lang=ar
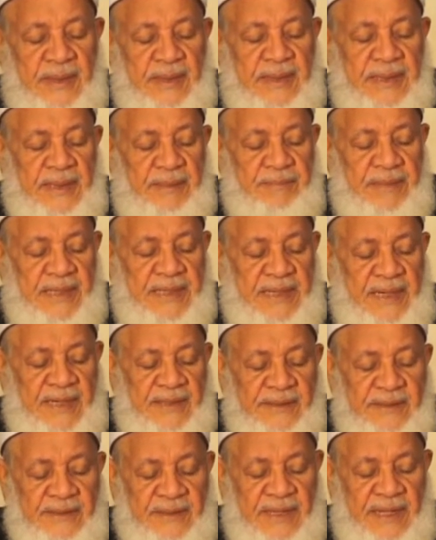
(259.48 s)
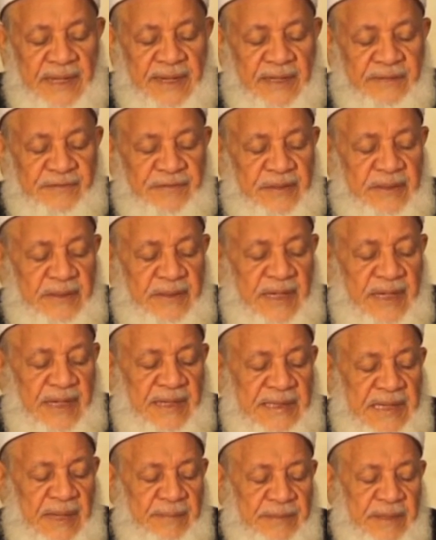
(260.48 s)
لما كان خرج في
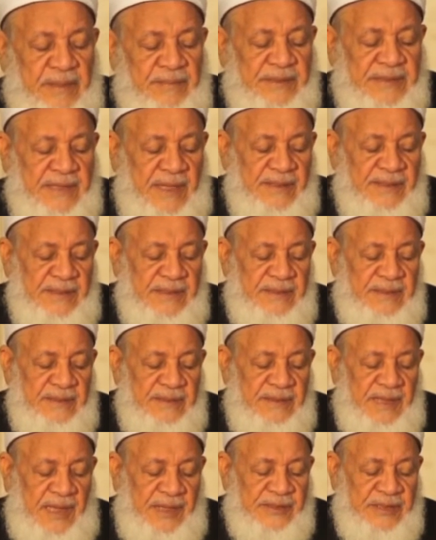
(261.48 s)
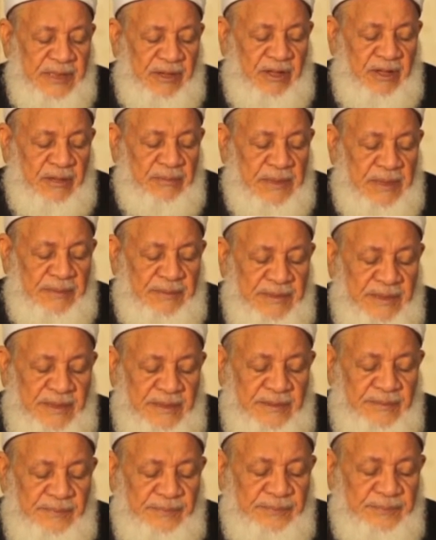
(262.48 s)
أيام رمضان عشر الآخر من
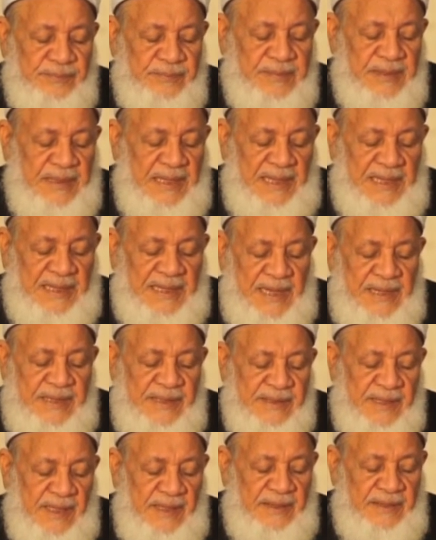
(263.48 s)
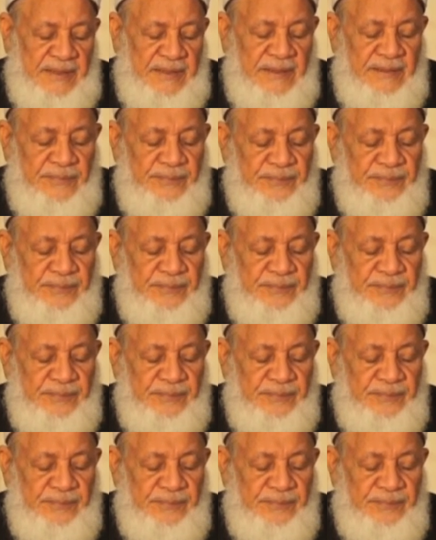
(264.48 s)
رمضان كان يصلي